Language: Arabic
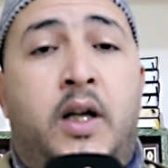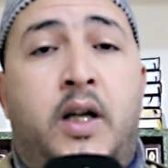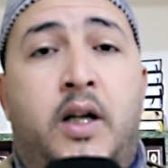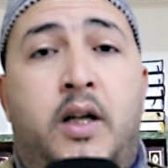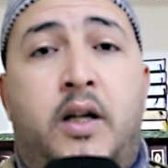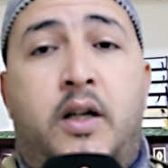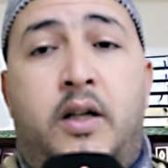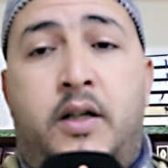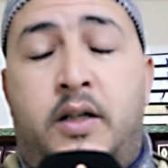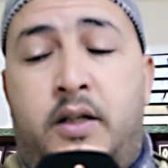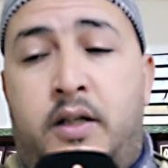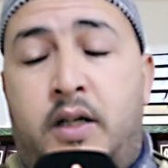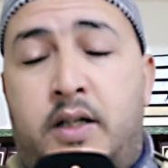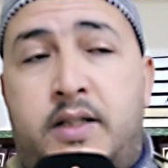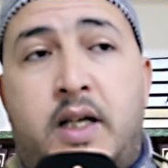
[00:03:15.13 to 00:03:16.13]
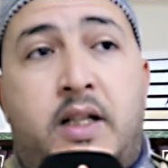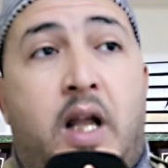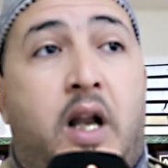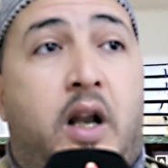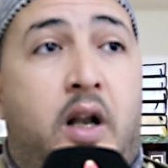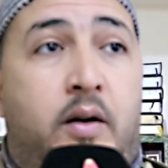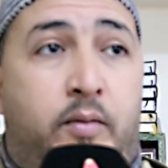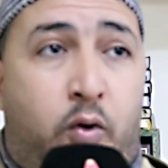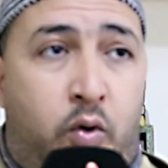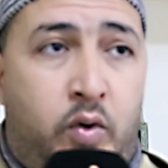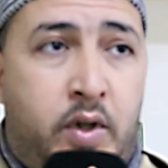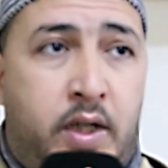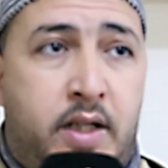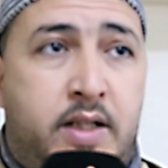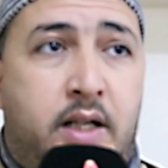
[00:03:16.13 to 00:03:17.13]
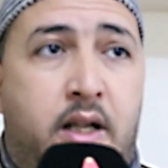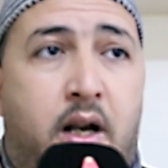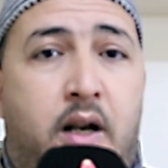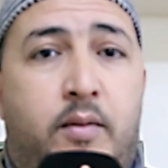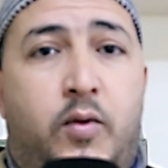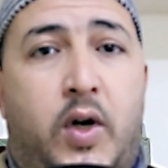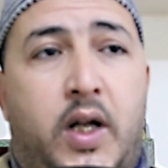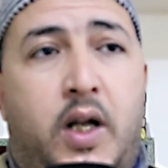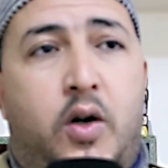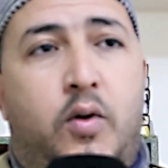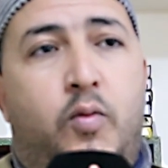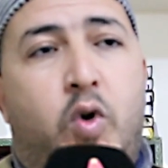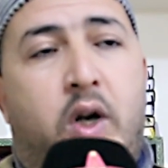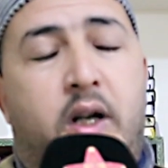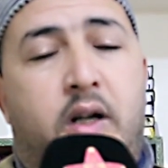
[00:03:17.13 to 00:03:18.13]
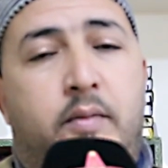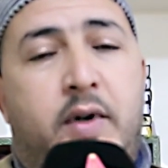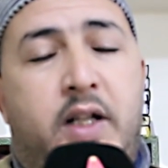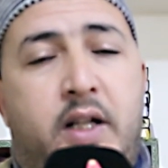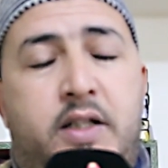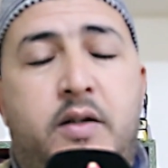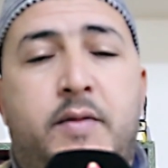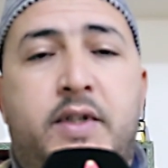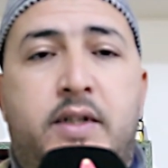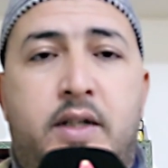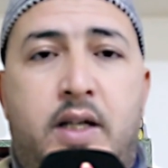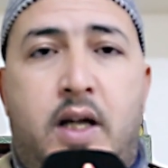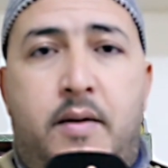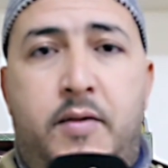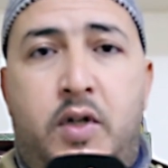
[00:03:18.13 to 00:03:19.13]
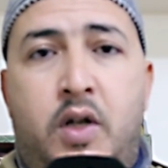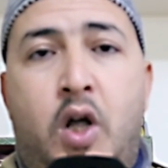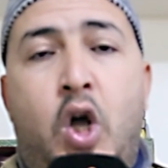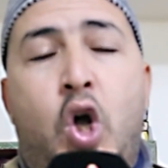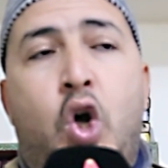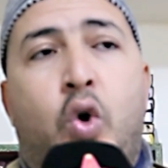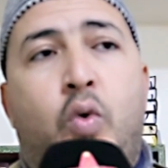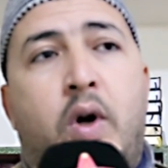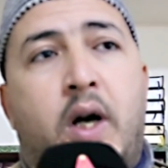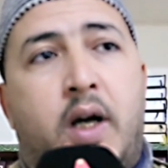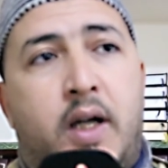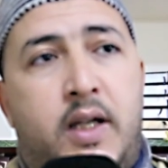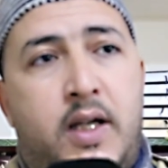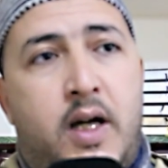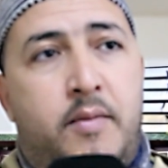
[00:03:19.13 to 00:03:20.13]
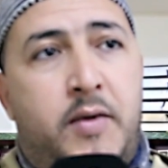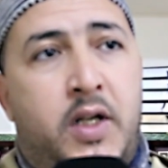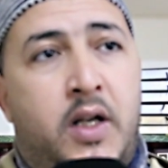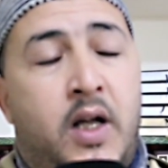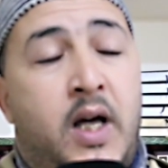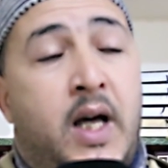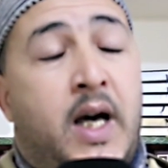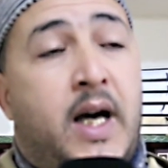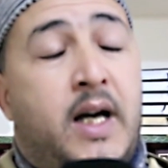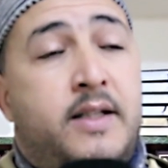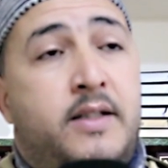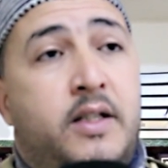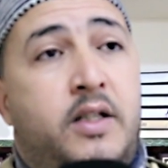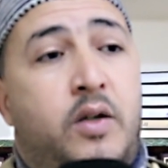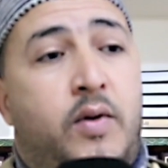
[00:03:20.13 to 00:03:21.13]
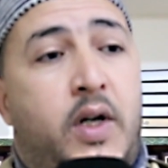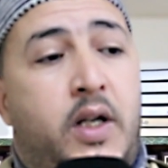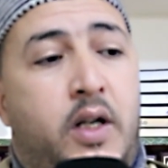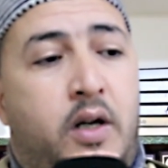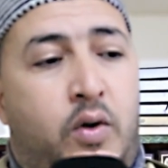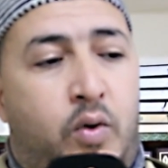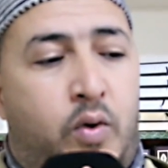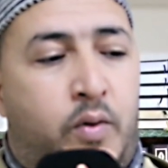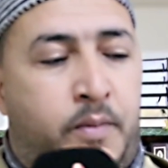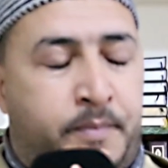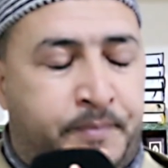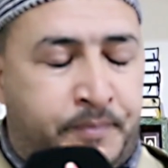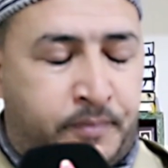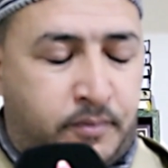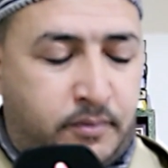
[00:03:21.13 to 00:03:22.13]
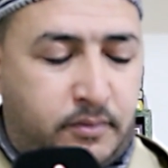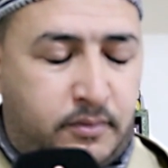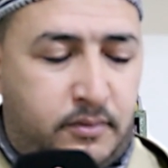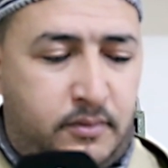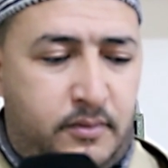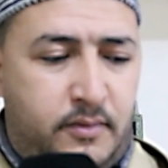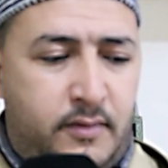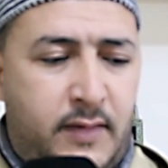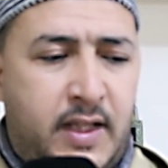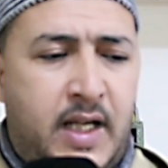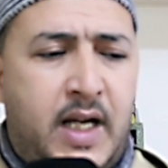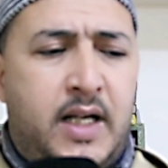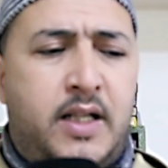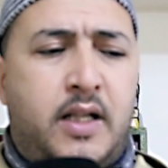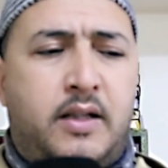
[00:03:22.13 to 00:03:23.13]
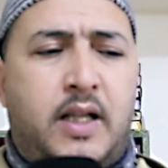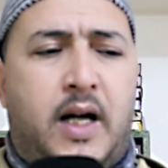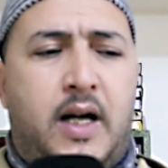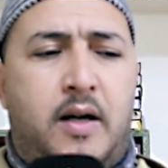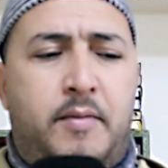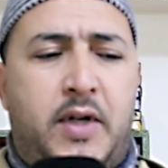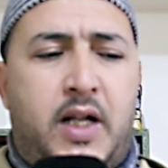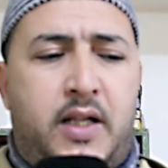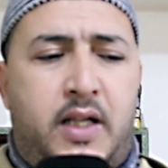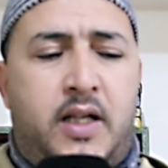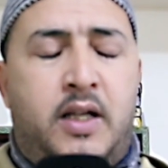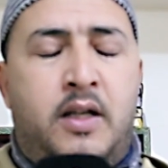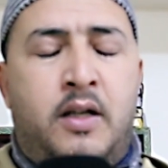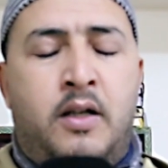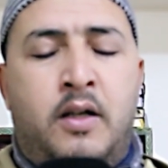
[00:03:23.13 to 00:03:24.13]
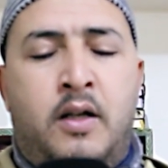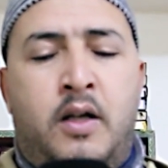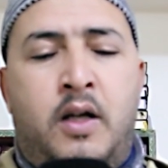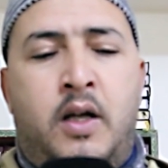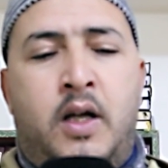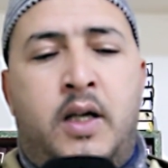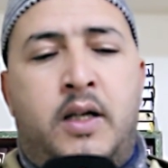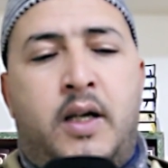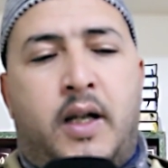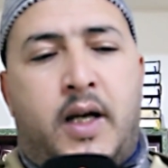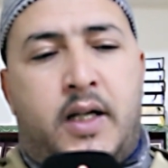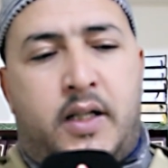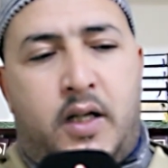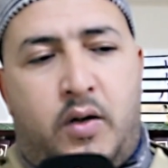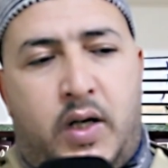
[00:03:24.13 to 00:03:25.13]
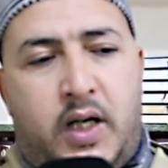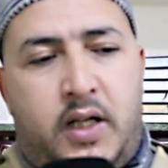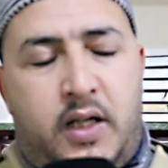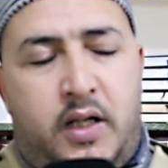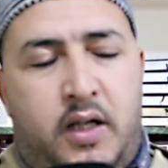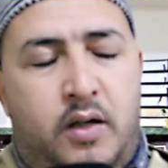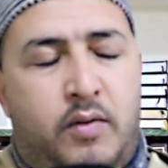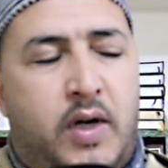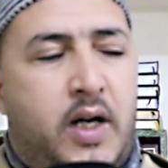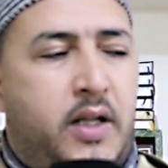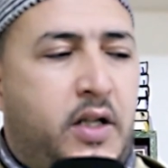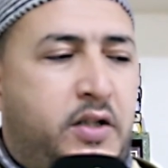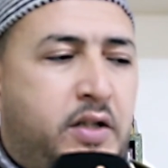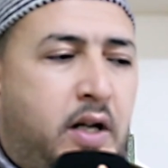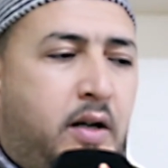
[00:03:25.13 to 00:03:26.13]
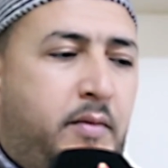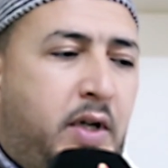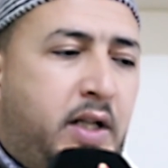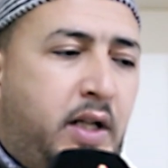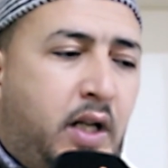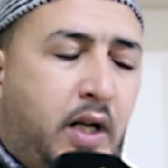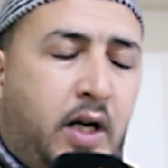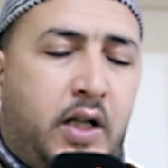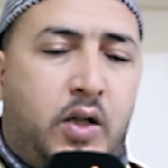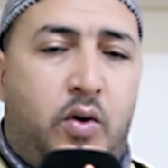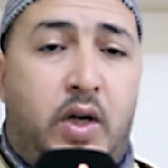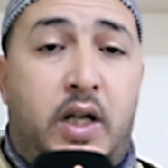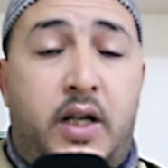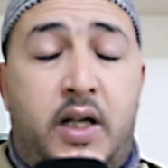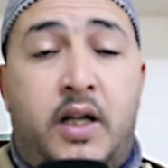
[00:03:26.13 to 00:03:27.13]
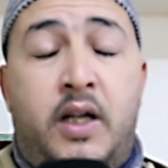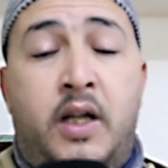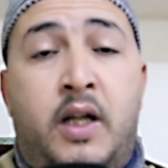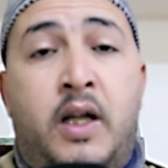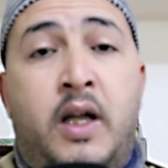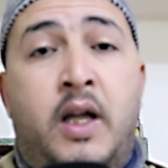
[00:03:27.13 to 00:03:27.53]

آه، يتدرب يتدرب على أمور العبادة من صيام وقيام خاصة وأنه هذا الطعام الذي ينقطع عليه وهذا الشراب الذي ينقطع عليه